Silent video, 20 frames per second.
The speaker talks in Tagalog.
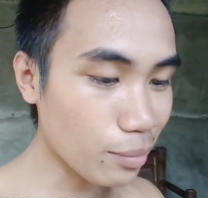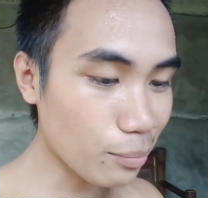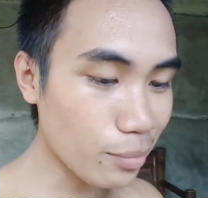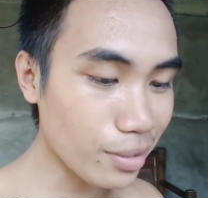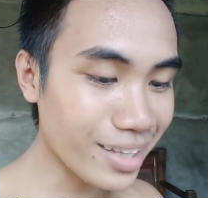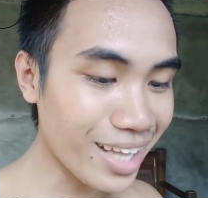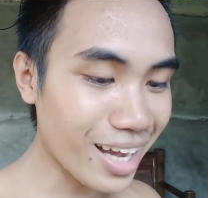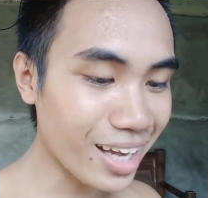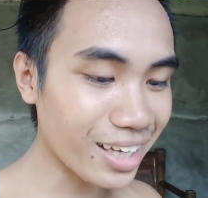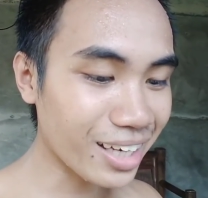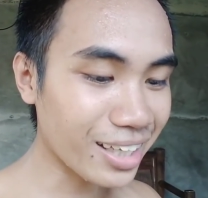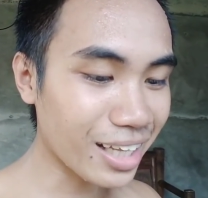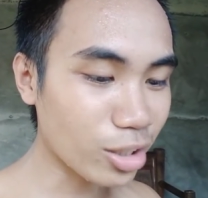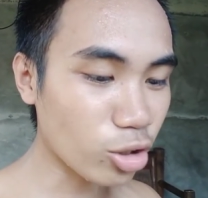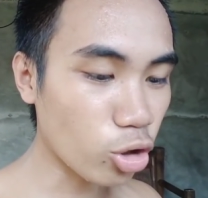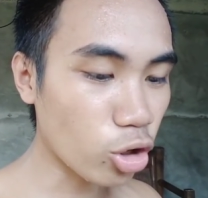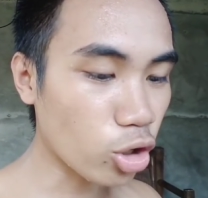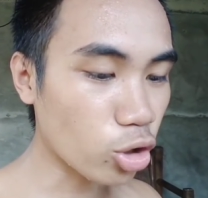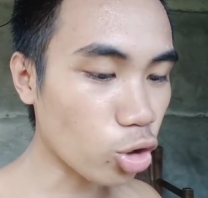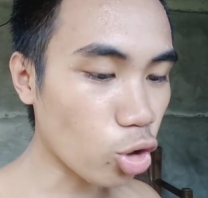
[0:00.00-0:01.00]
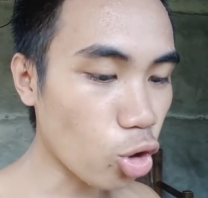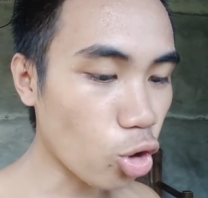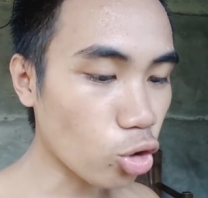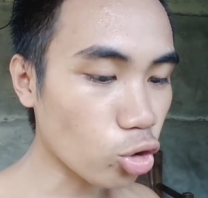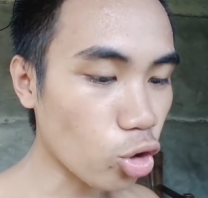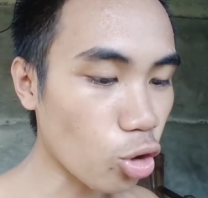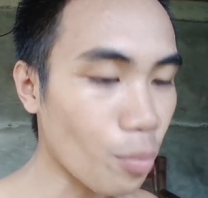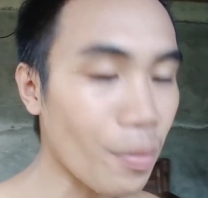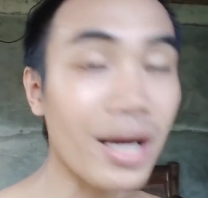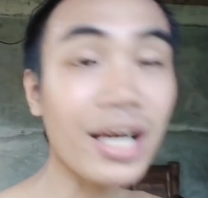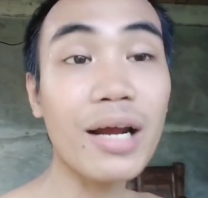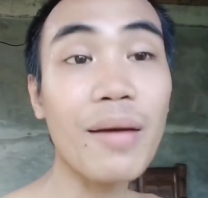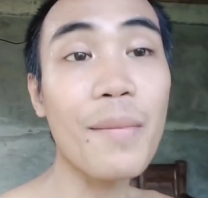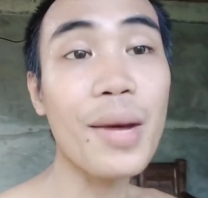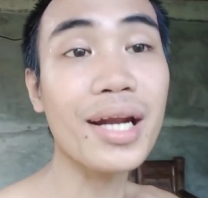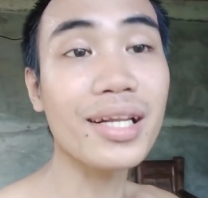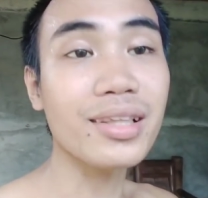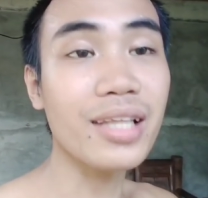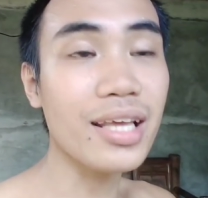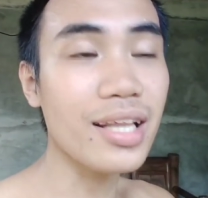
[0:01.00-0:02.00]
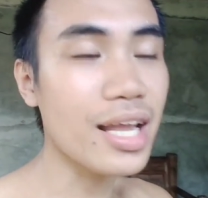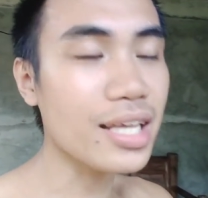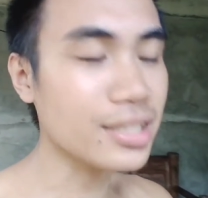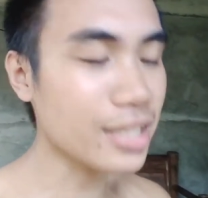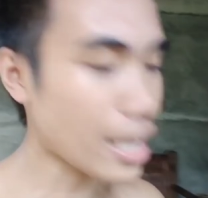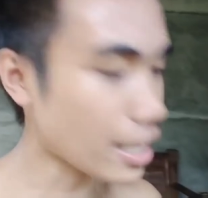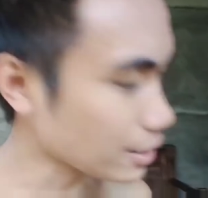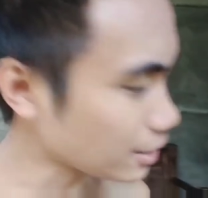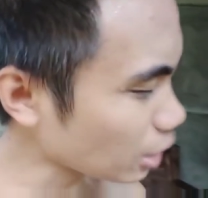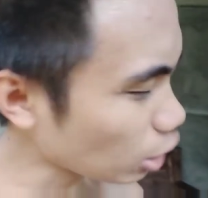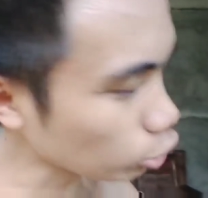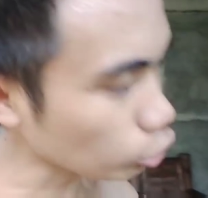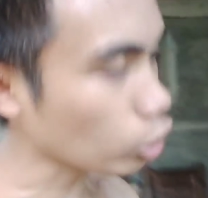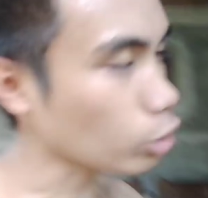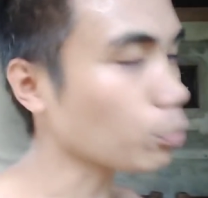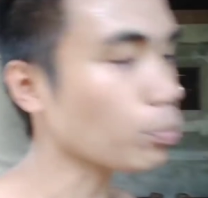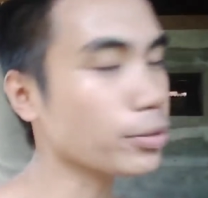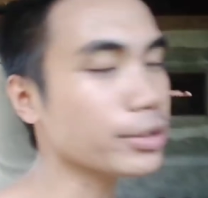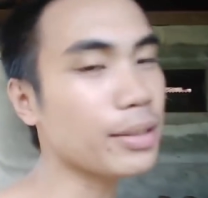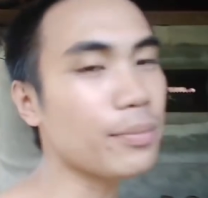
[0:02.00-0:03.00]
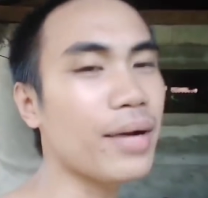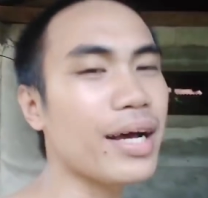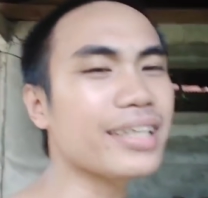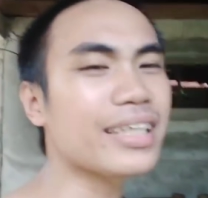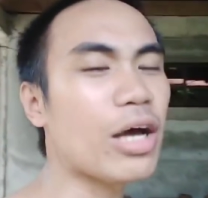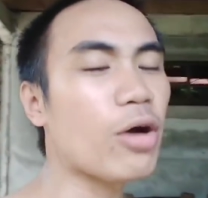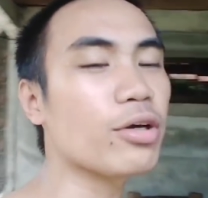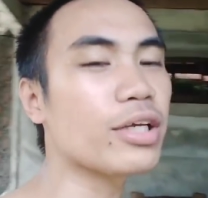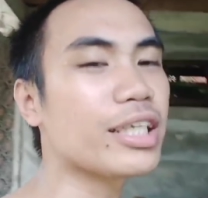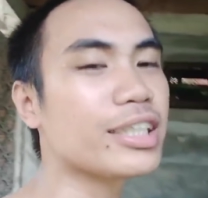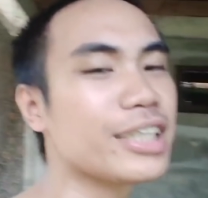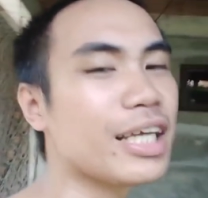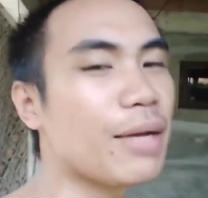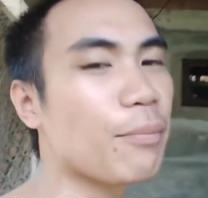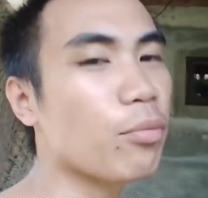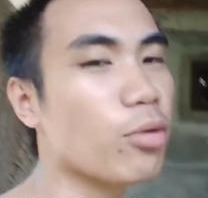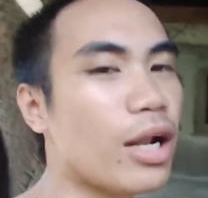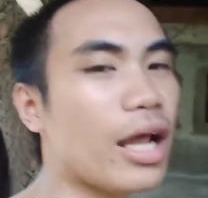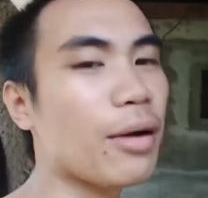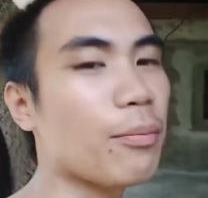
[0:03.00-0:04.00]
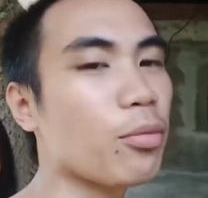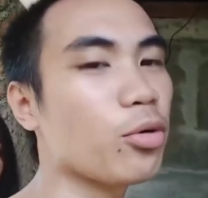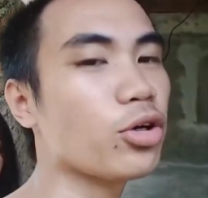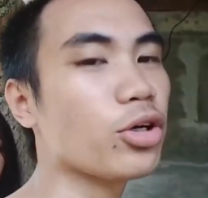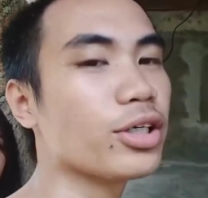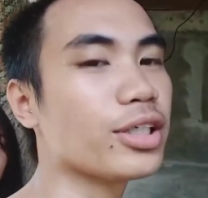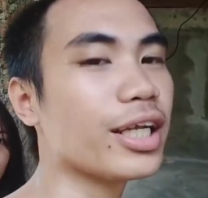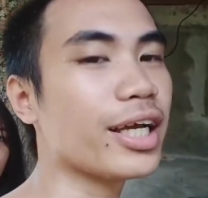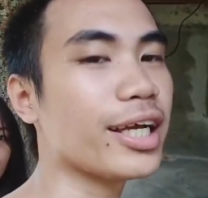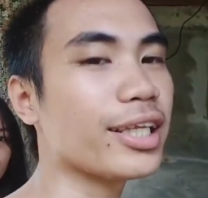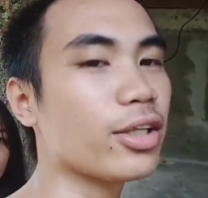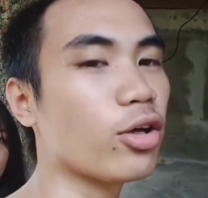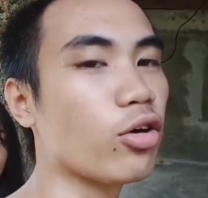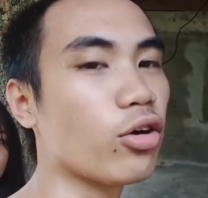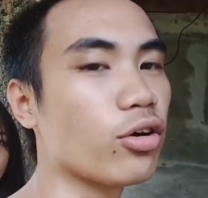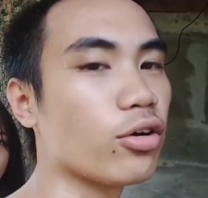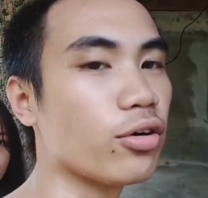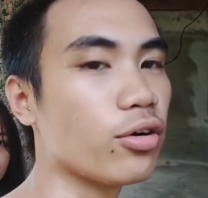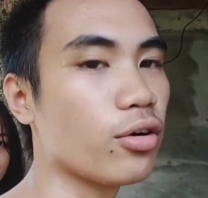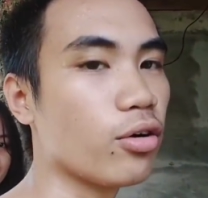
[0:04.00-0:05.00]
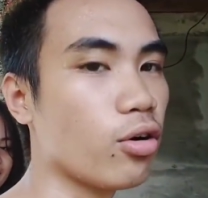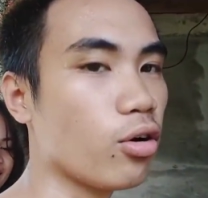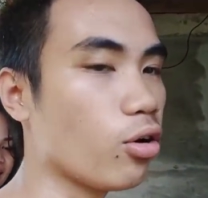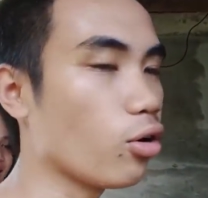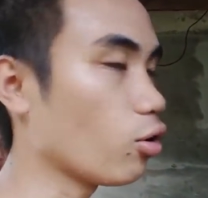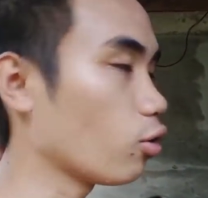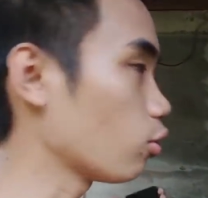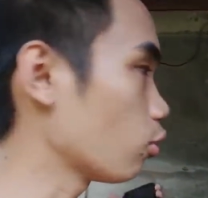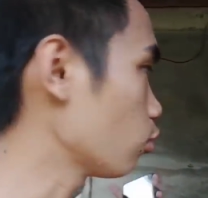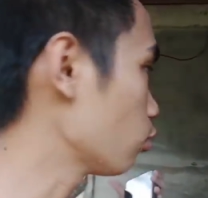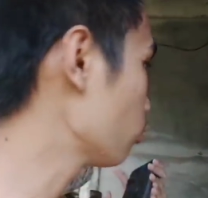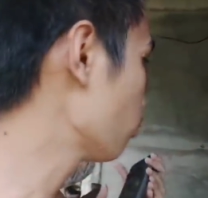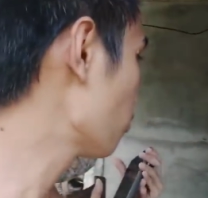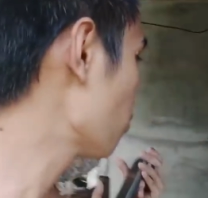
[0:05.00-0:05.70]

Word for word: Stickman, na, ganun na to. Ro Romark Martinez, ayan, shout out po sa mga taong yan. Diyan po lang po ano yung nagito. Oo.